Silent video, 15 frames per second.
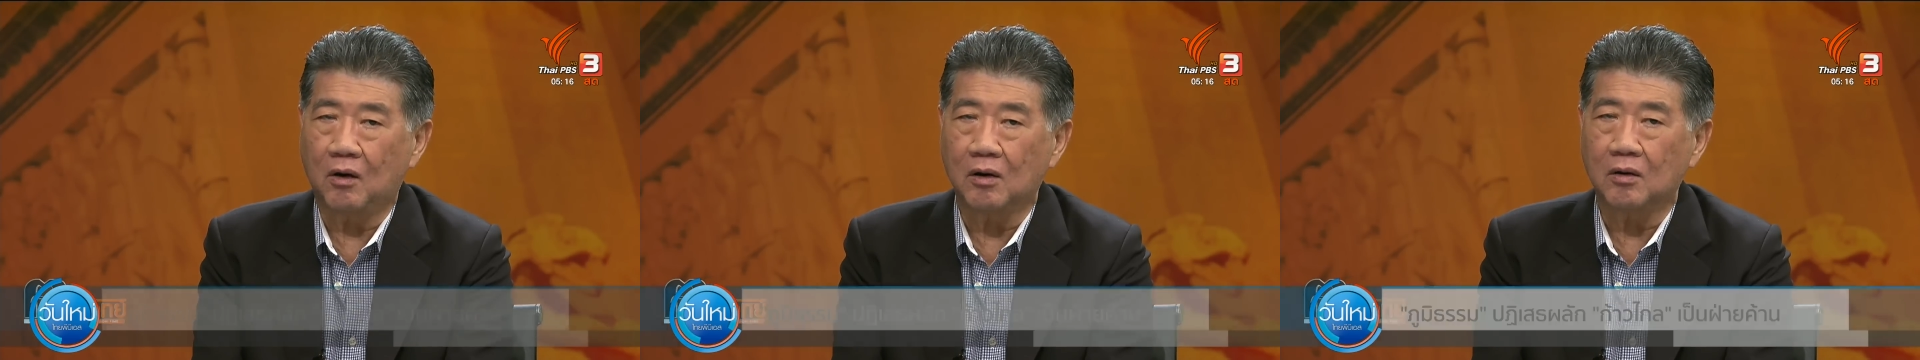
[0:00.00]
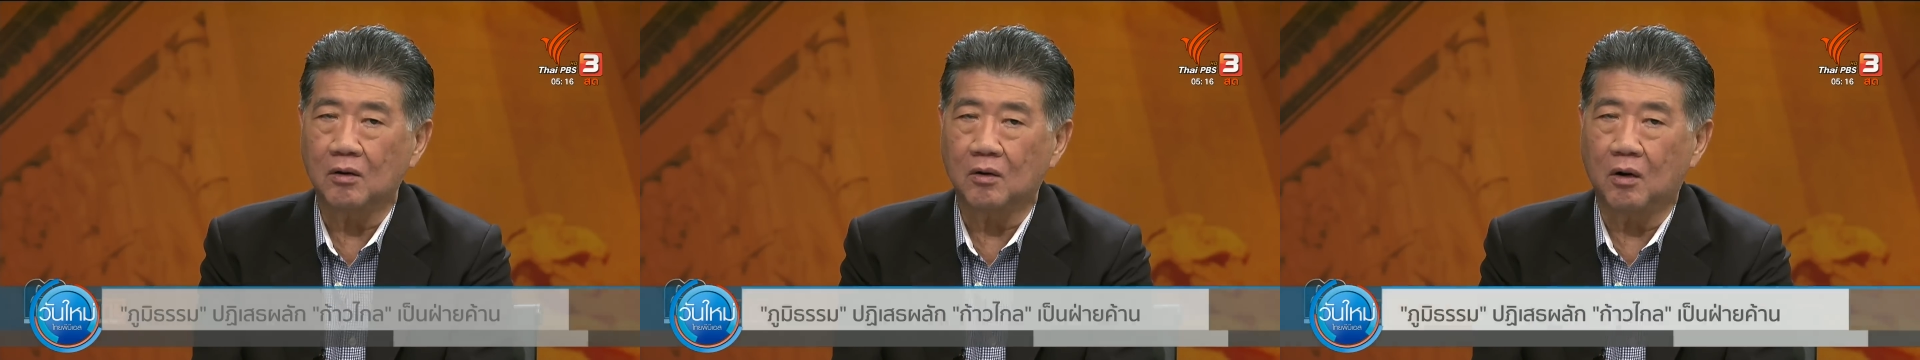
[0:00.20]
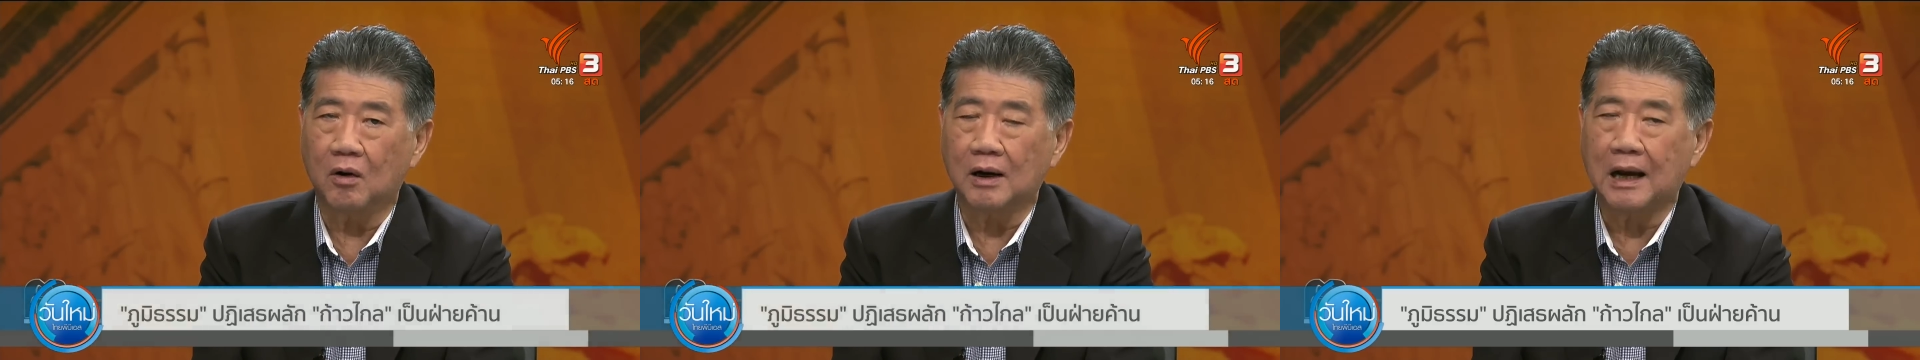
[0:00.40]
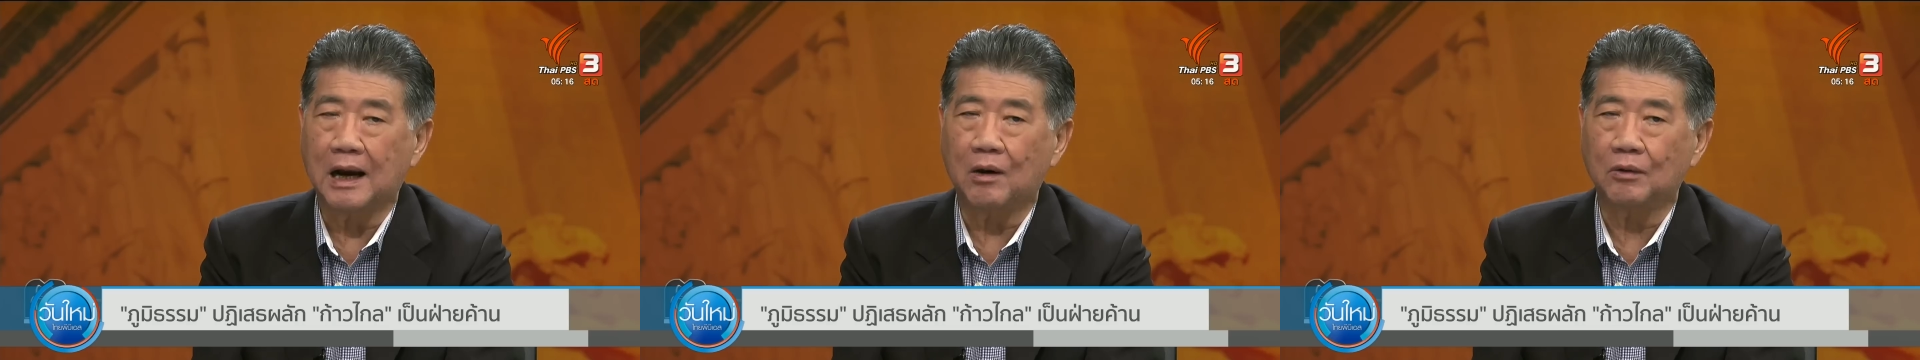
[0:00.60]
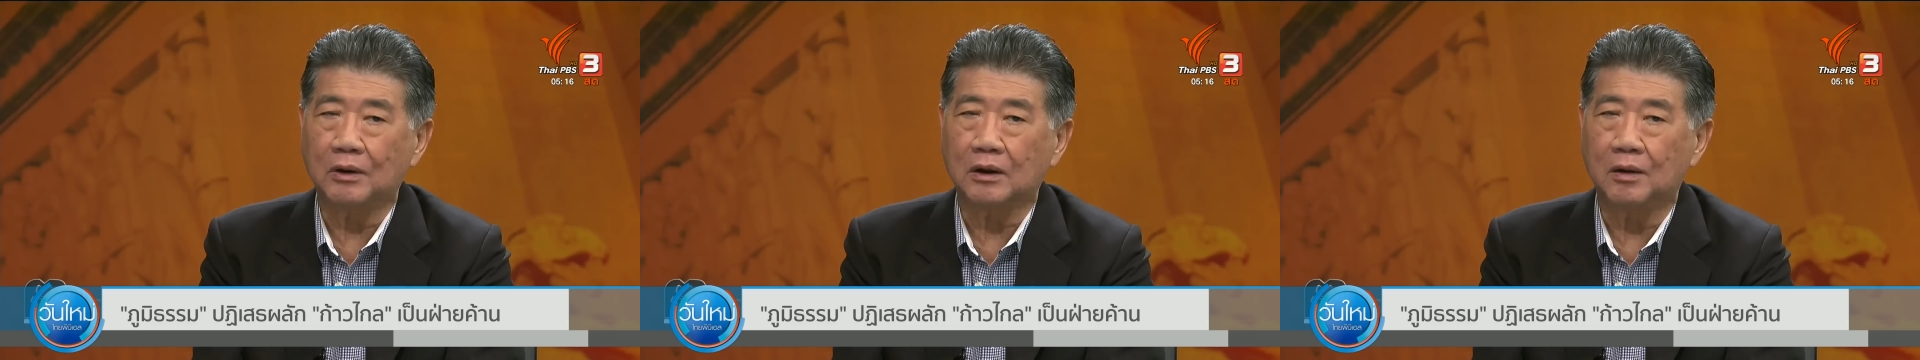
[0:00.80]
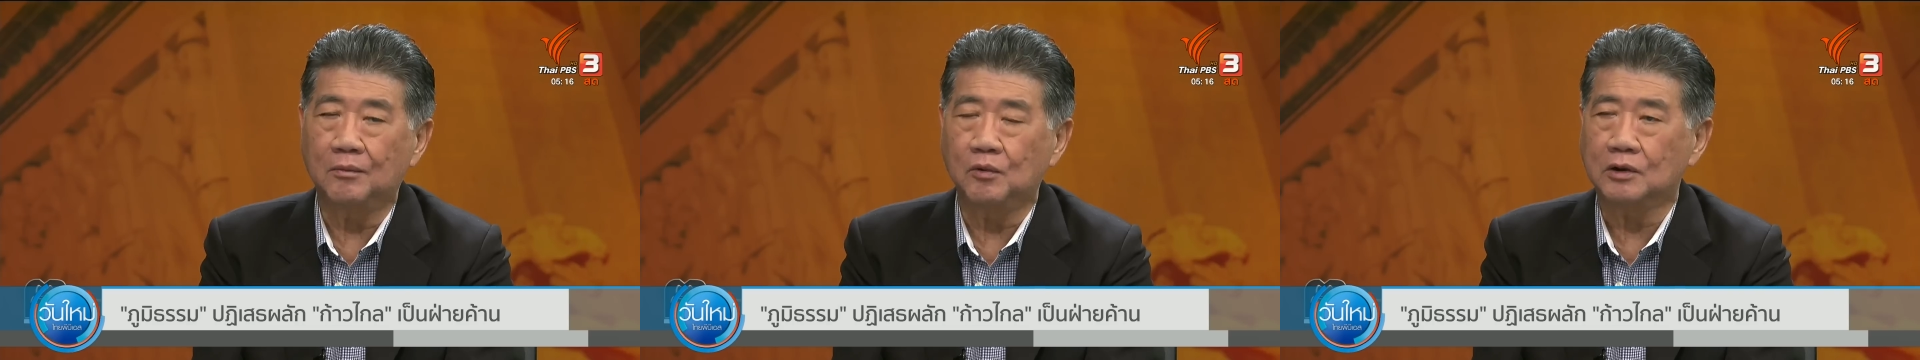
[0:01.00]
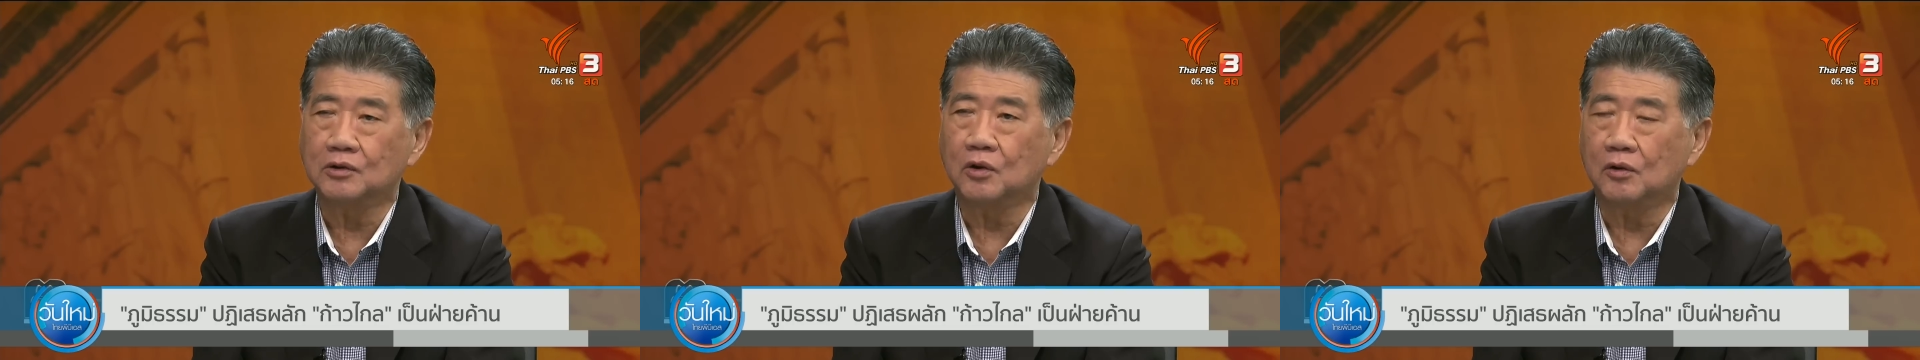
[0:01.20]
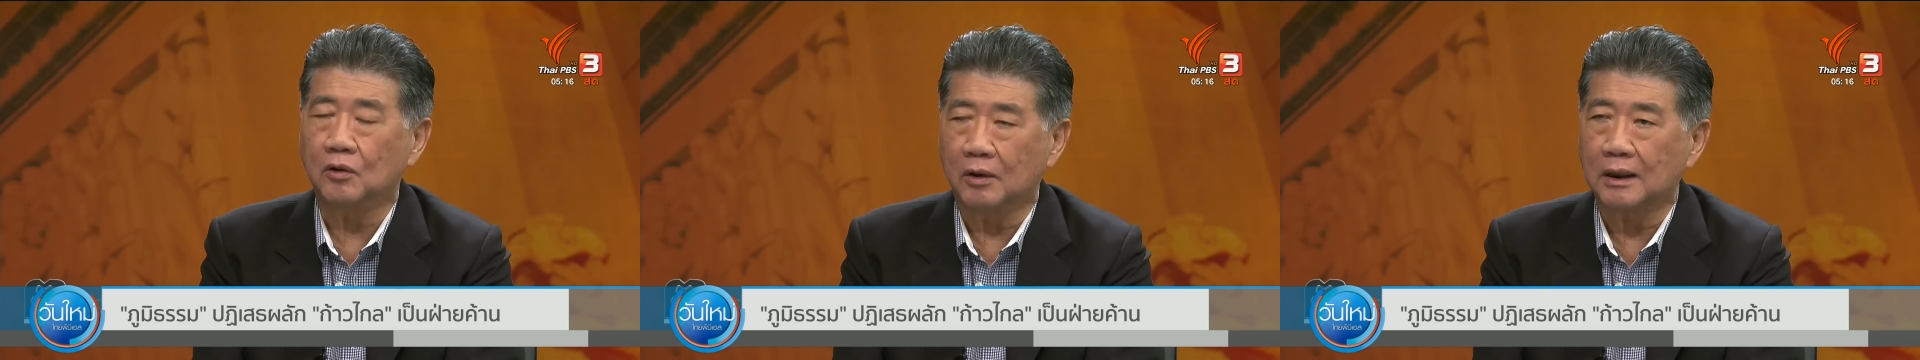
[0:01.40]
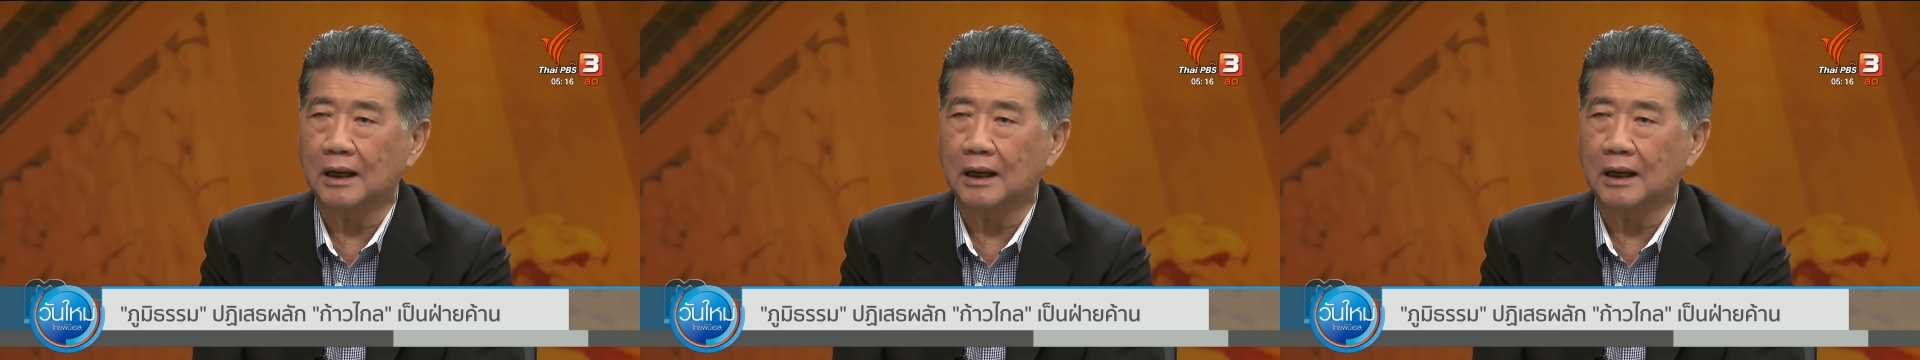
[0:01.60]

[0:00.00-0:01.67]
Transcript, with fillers: ก้าวไกลไปเป็นฝ่ายค้านนะครับ